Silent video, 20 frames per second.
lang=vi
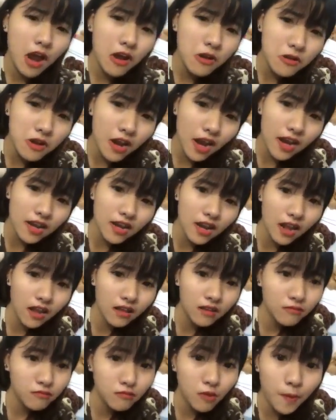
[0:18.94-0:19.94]
Ở nước nghe
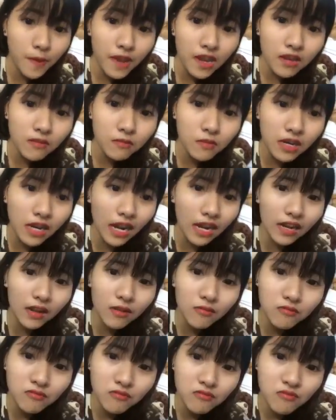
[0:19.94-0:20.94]
nè Mày biết Minh Anh
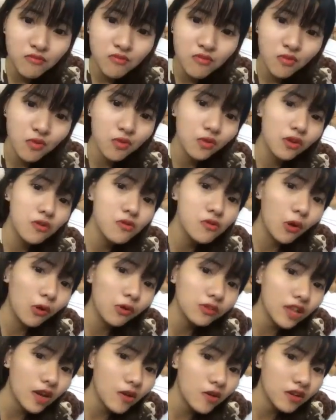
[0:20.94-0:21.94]
không Người yêu
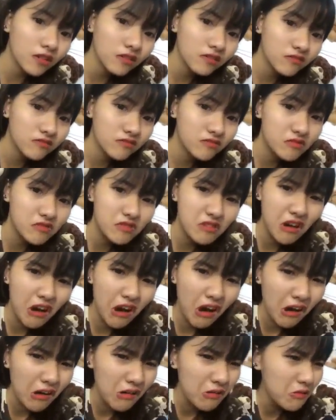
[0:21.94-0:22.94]
cũ tao á
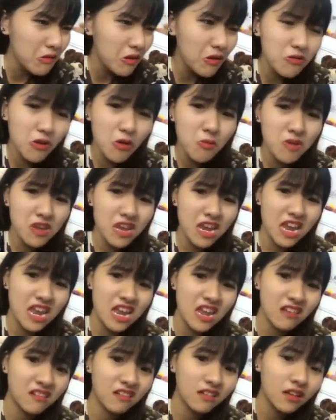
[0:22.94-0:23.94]
Trời vô đó mày
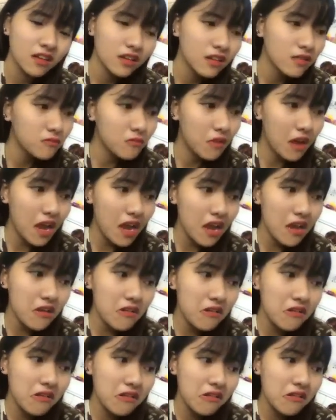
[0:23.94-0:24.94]
nghe Má
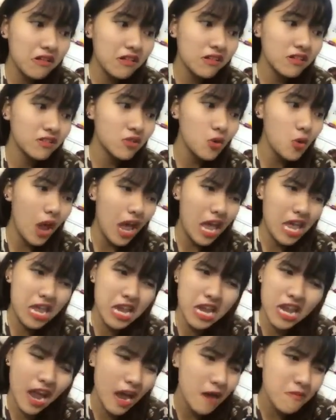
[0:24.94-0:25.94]
ơi Nó lầy
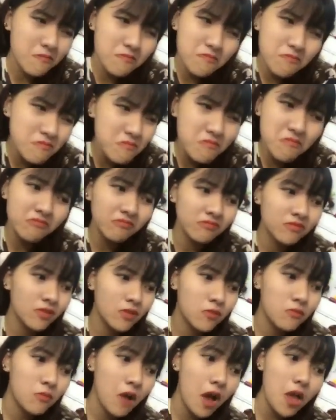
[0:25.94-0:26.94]
lắm
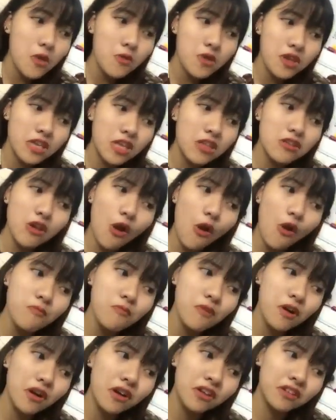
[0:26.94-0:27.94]
Má chỗ này chảnh chó
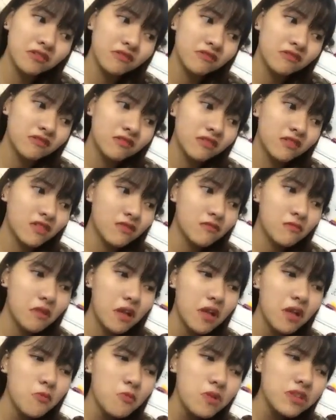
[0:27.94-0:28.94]
lắm bơi
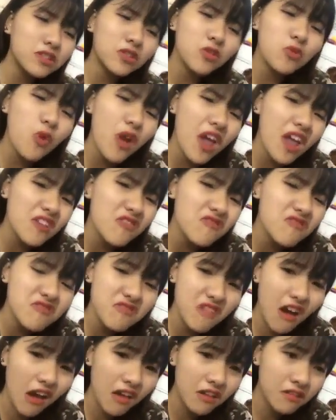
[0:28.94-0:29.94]
Má không biết sao tao quen nó
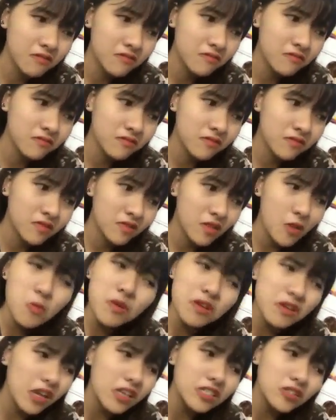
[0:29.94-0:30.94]
nữa trời
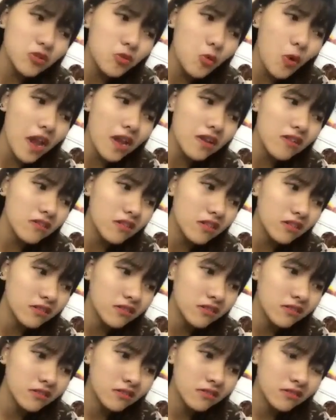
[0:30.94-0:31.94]
mới nghĩ sao tôi quen nó
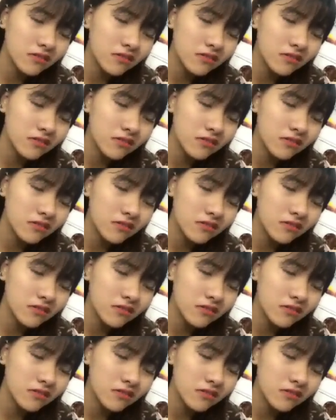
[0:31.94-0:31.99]
nữa